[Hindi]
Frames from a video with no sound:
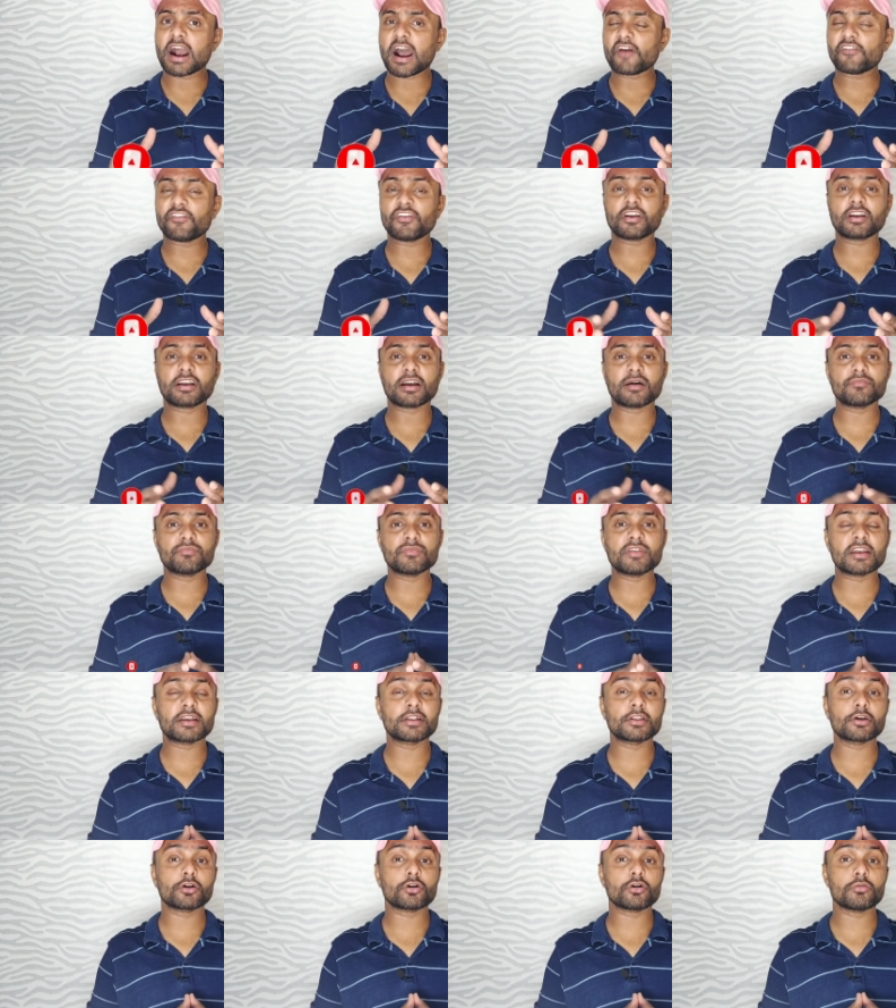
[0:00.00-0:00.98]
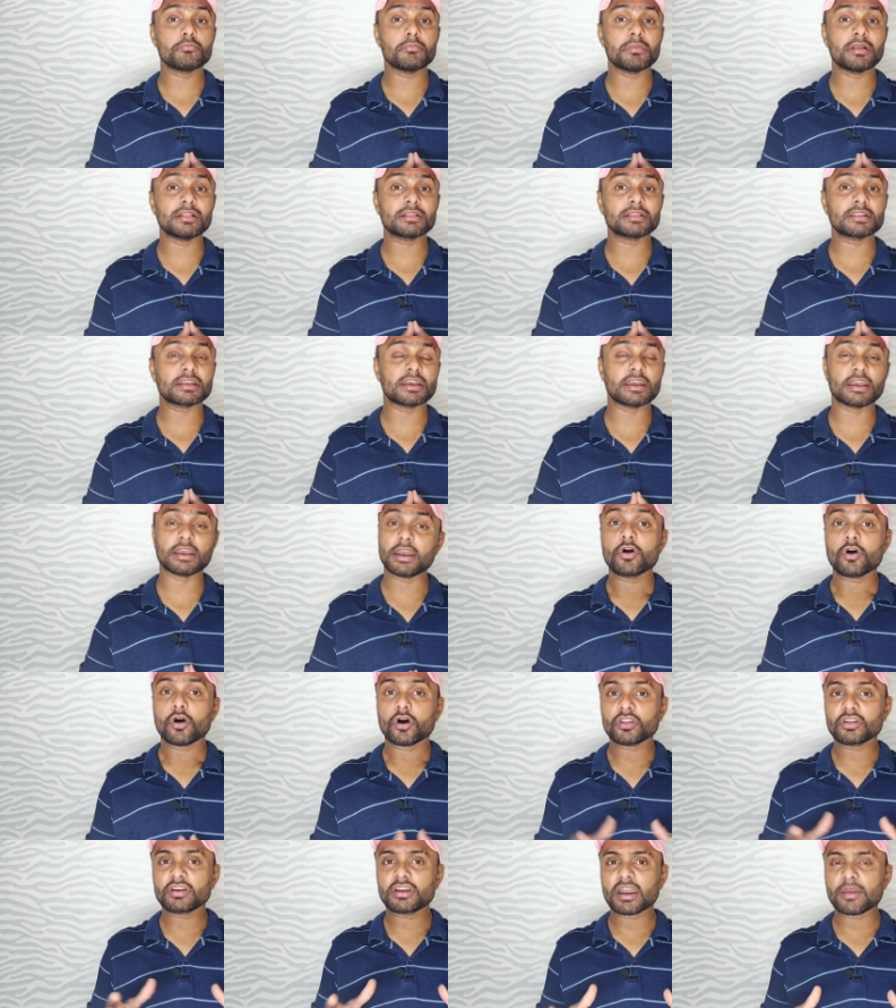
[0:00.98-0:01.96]
काफ़ी कम देखने को मिलते हैं
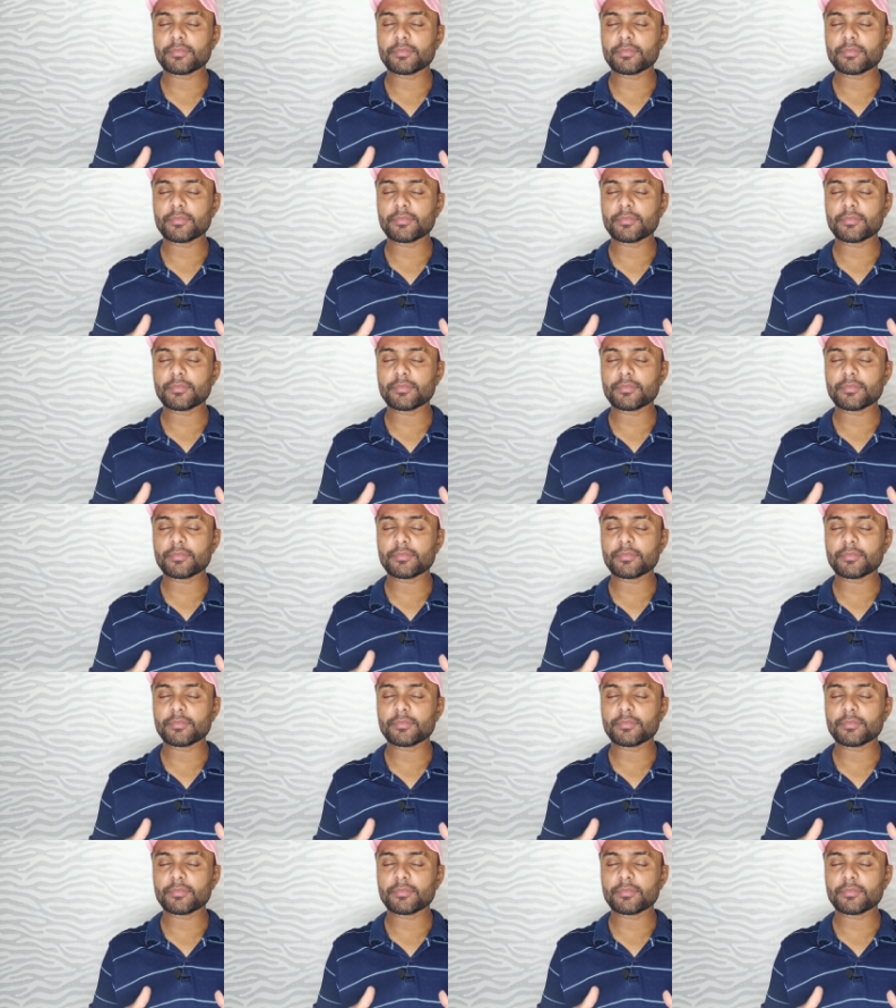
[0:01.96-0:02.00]
और